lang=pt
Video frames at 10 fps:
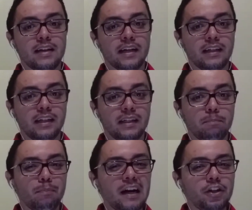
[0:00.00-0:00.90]
é aquele
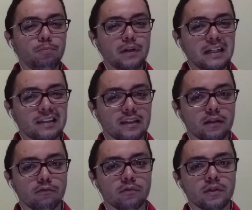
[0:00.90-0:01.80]
que parte para
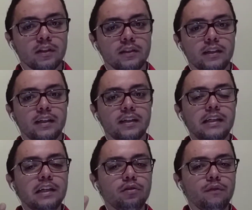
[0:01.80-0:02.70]
ação, que
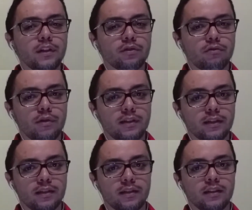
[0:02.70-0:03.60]
cria novas
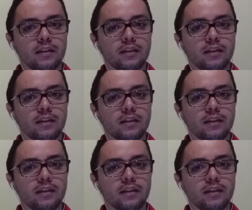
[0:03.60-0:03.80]
coisas